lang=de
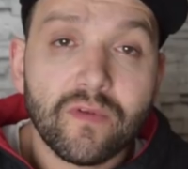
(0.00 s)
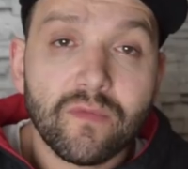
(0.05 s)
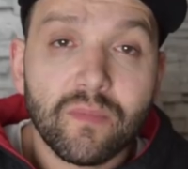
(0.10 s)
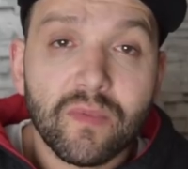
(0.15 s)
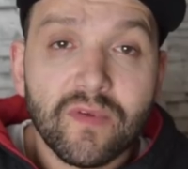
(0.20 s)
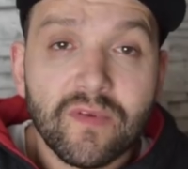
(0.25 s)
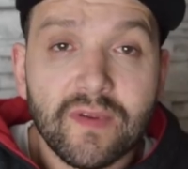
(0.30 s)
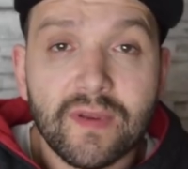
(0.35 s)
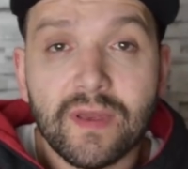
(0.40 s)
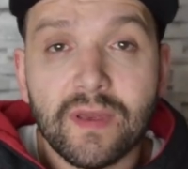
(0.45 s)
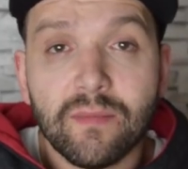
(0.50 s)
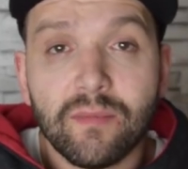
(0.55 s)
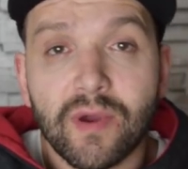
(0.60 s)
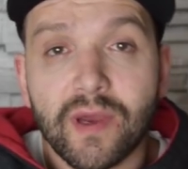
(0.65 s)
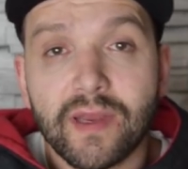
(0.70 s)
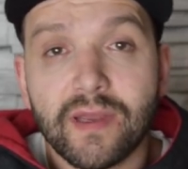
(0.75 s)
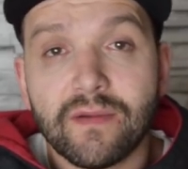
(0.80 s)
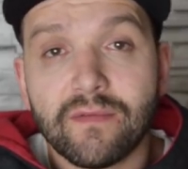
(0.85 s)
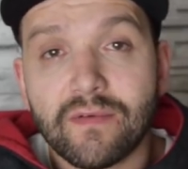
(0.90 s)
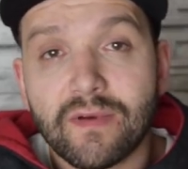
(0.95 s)
ist, bis in die
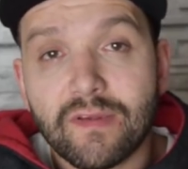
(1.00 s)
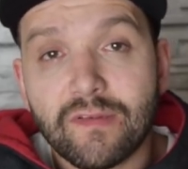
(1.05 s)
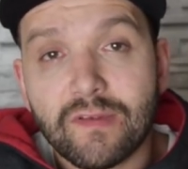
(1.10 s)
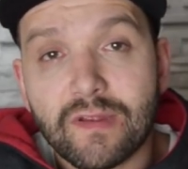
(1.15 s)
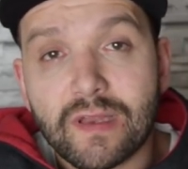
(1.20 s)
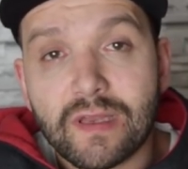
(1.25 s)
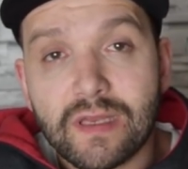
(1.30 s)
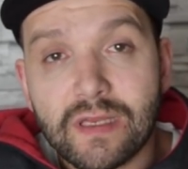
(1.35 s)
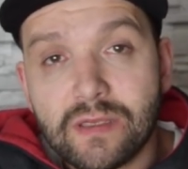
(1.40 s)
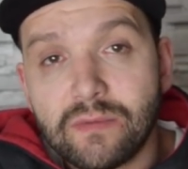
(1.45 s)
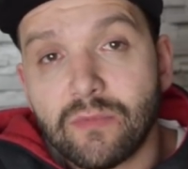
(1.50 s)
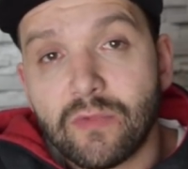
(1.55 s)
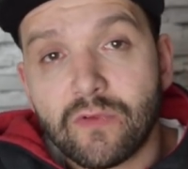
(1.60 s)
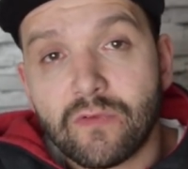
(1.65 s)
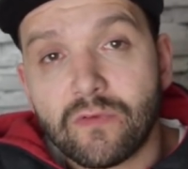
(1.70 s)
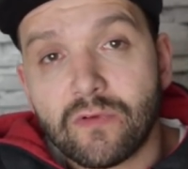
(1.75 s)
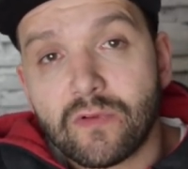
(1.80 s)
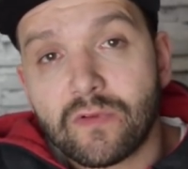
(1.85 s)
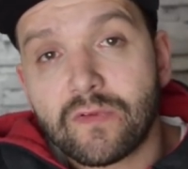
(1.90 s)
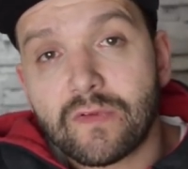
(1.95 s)
Beine, war es dann nicht mehr
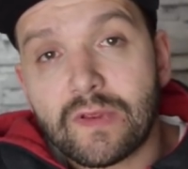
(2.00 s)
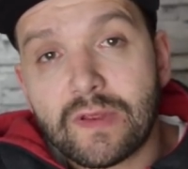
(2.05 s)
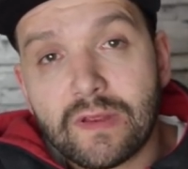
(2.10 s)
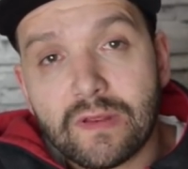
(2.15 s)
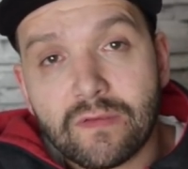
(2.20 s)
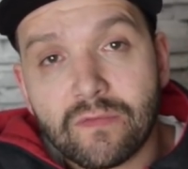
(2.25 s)
so lustig.